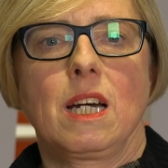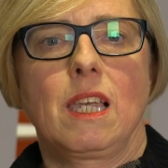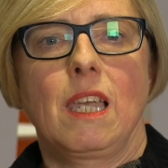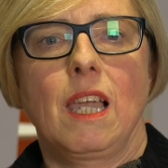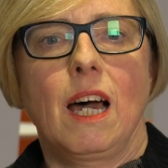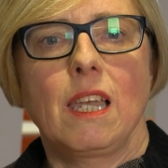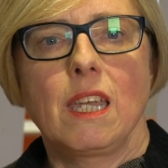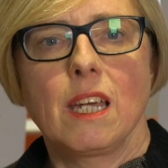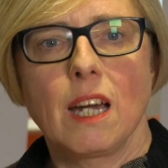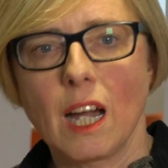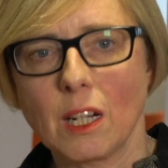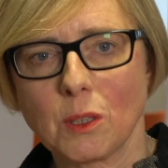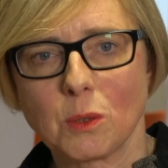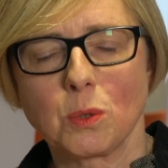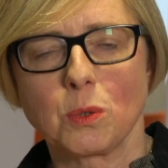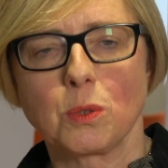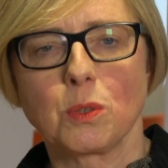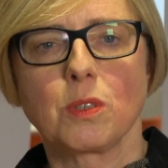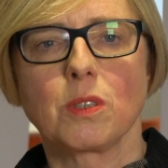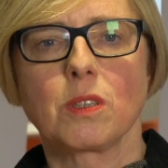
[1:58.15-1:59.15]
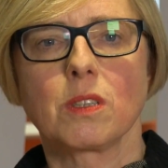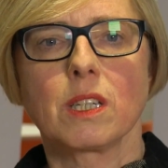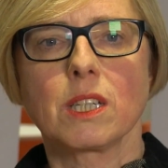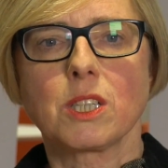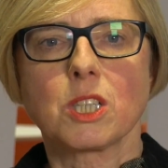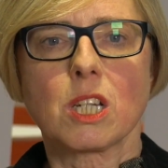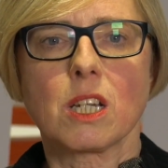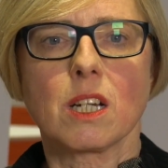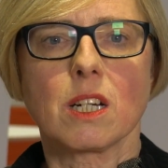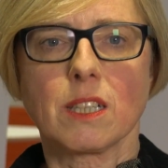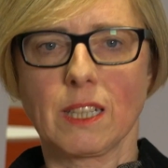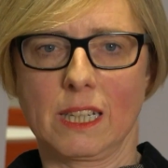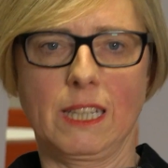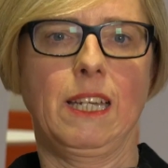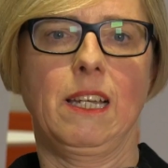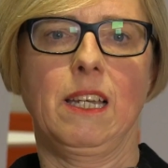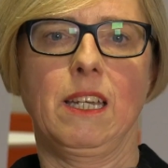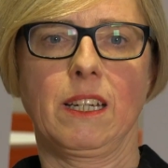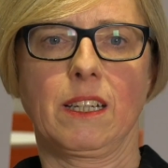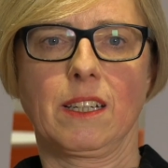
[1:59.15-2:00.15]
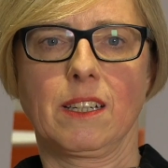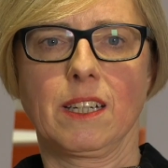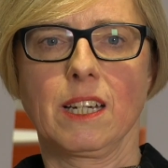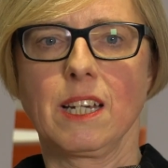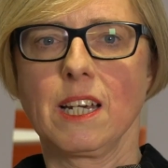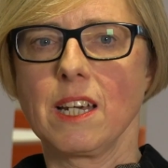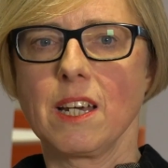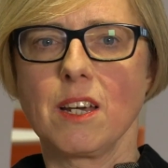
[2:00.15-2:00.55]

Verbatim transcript: Lale Akgün, Netschla Kelek.